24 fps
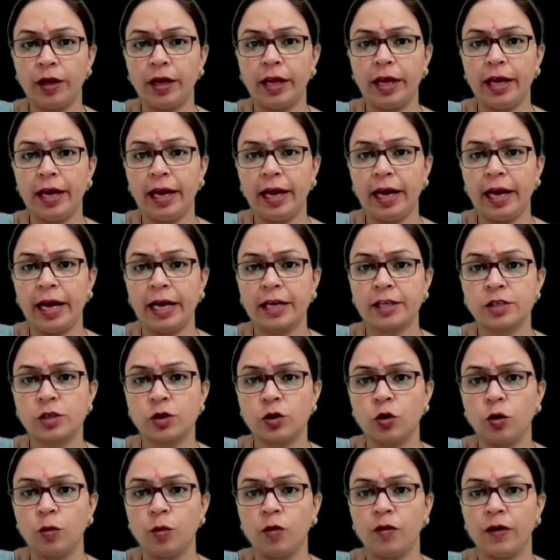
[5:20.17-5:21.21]
ए है एक्स
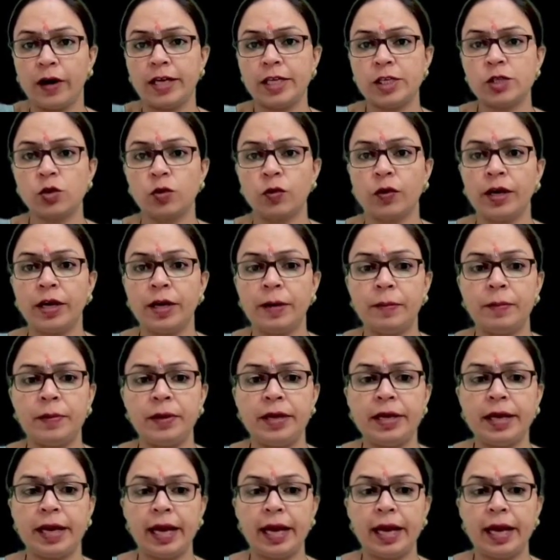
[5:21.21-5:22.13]
क्यूब वाई स्क्वेयर बी